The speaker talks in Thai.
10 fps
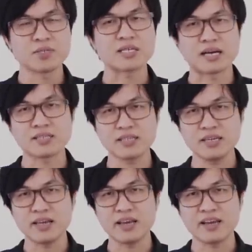ษา C
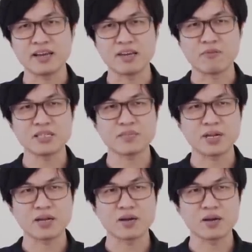เองหรือว่าจะ
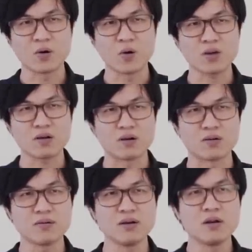เป็นโค้ดของ
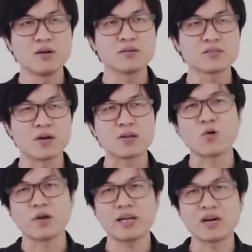ซอส
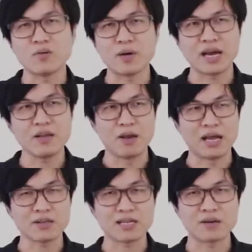โค้ดที่เขามาให้อยู่
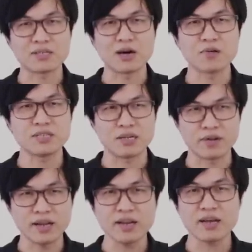แล้วแต่เราจะเอาสิ่งเห
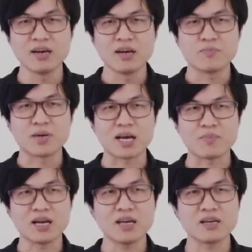ล่านี้เนี่ยมา
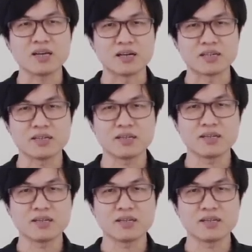ทำให้เกิด